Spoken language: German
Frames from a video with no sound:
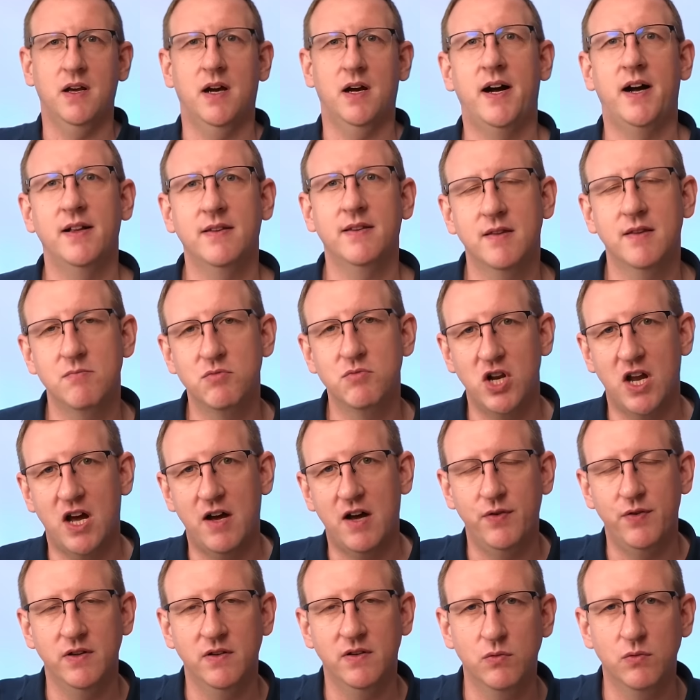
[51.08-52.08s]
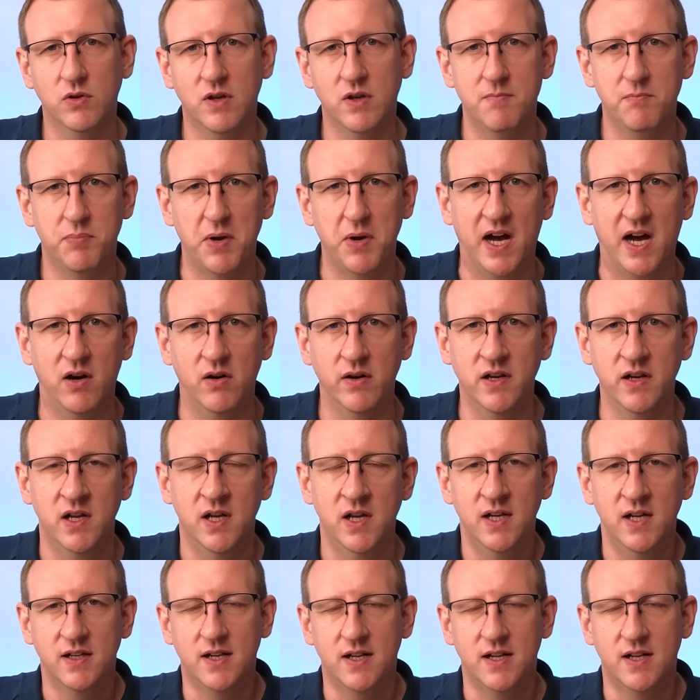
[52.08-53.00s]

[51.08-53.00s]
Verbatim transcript: der Arzt im Schlafanzug im Blauen,